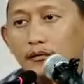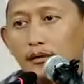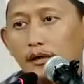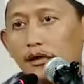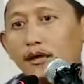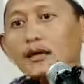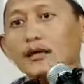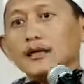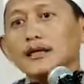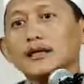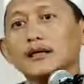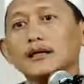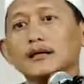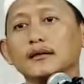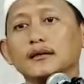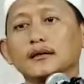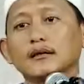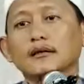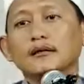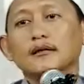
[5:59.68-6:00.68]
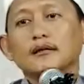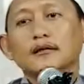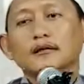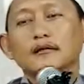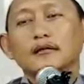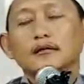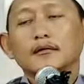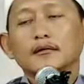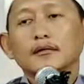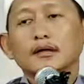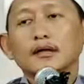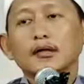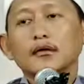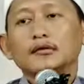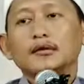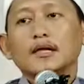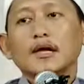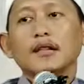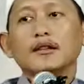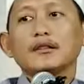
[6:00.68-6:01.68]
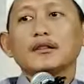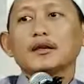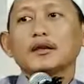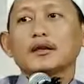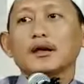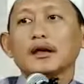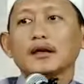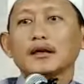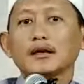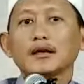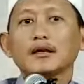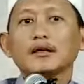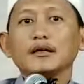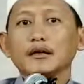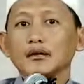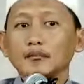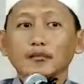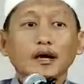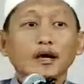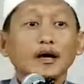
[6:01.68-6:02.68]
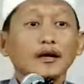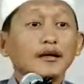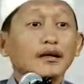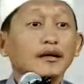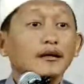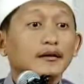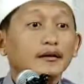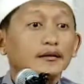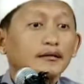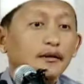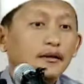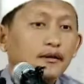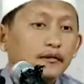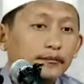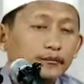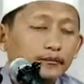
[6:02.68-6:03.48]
ngeri kalau tahdir kayak ginian bahaya nih pak